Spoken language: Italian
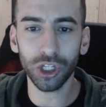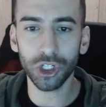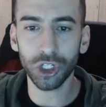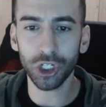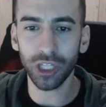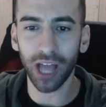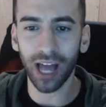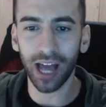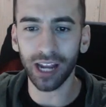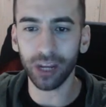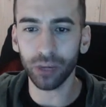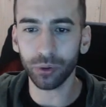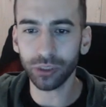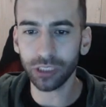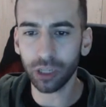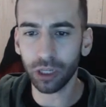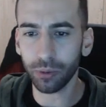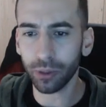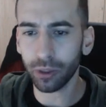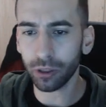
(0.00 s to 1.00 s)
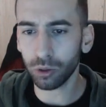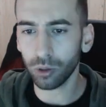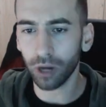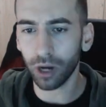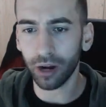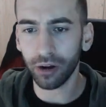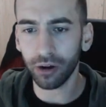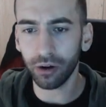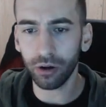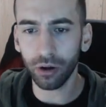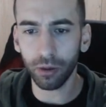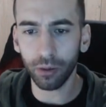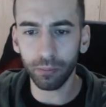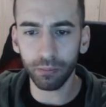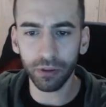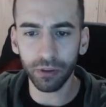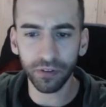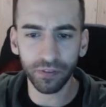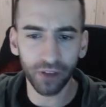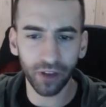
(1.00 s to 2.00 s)
digitale Questa copertura non
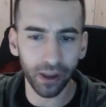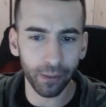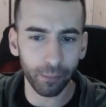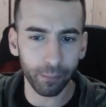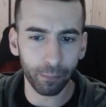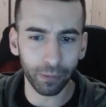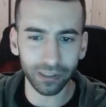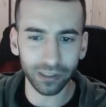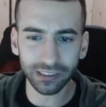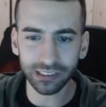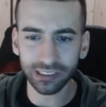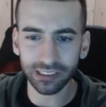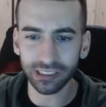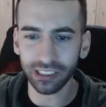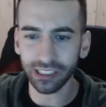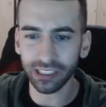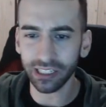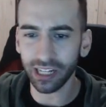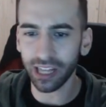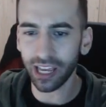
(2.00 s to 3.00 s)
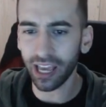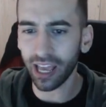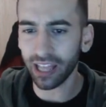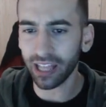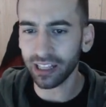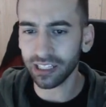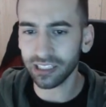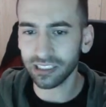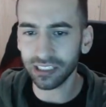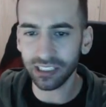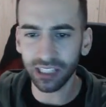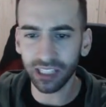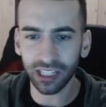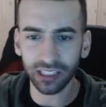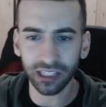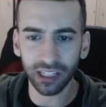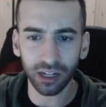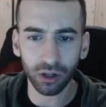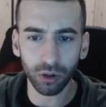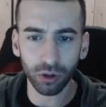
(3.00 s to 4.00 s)
mi fa impazzire È
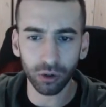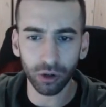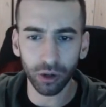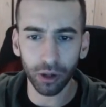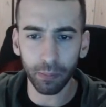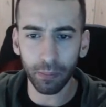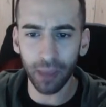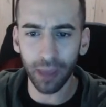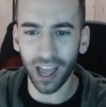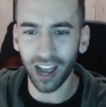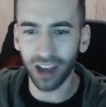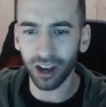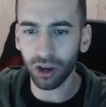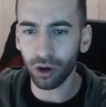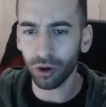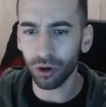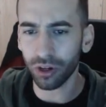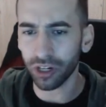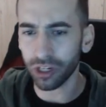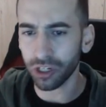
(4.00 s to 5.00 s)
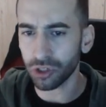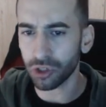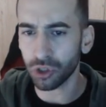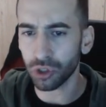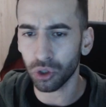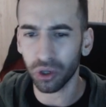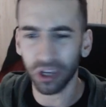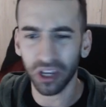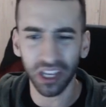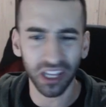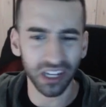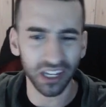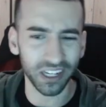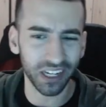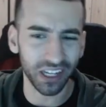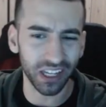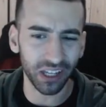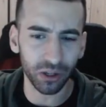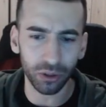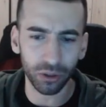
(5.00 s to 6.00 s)
disegnata dal colore bianco, grigio e
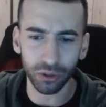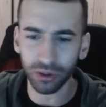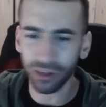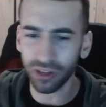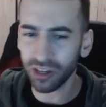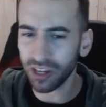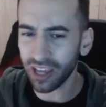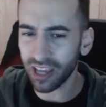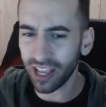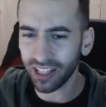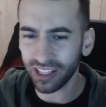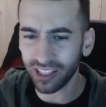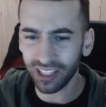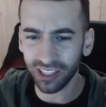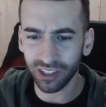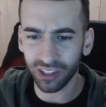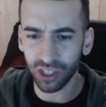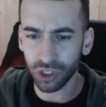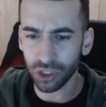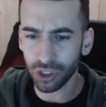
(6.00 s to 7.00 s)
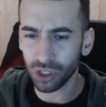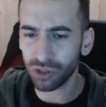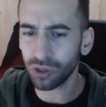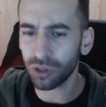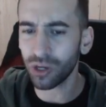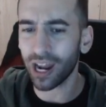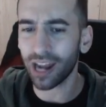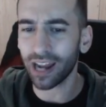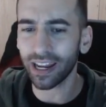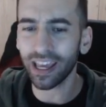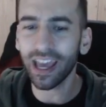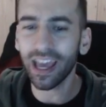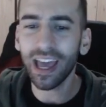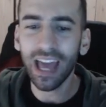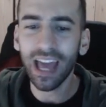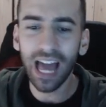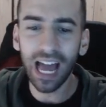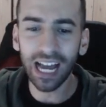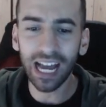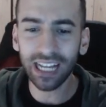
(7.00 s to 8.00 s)
nero Niente di eccezionale
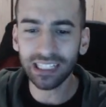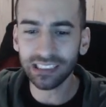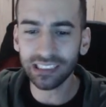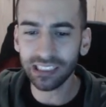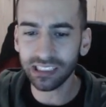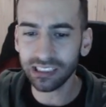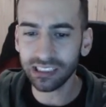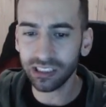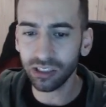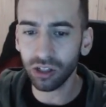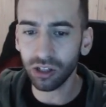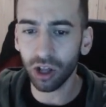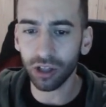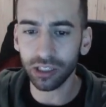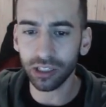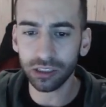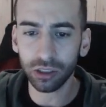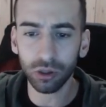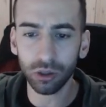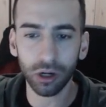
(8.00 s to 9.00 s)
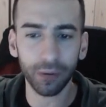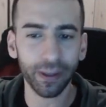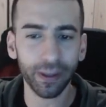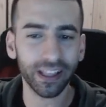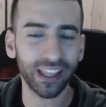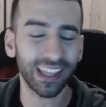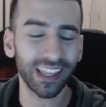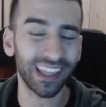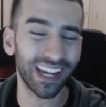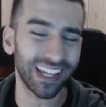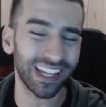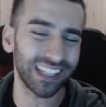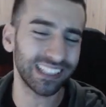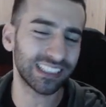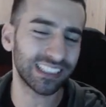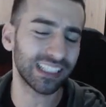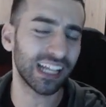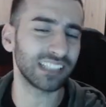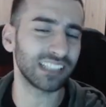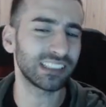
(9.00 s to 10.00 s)
Anche se si nota sicuramente dalla
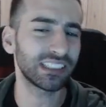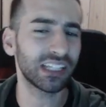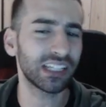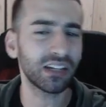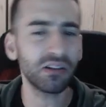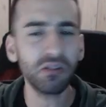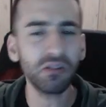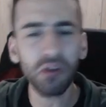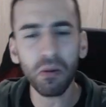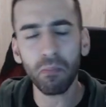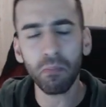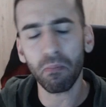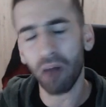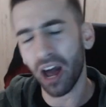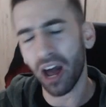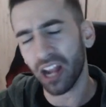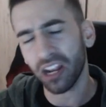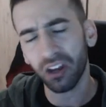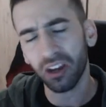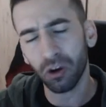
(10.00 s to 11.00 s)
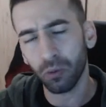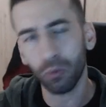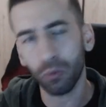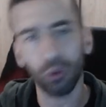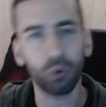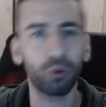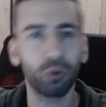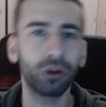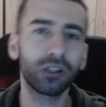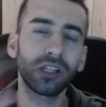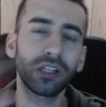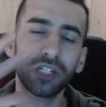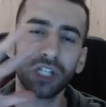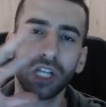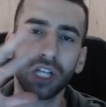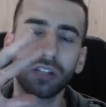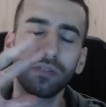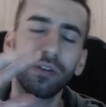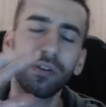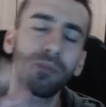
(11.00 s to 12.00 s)
distanza Non male comunque
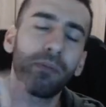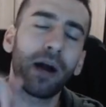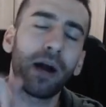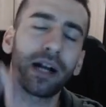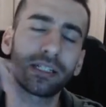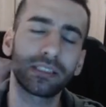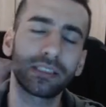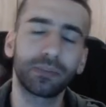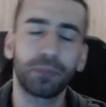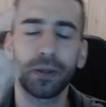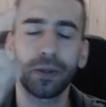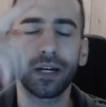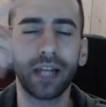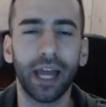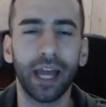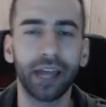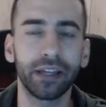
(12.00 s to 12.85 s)
300 V-Bucks per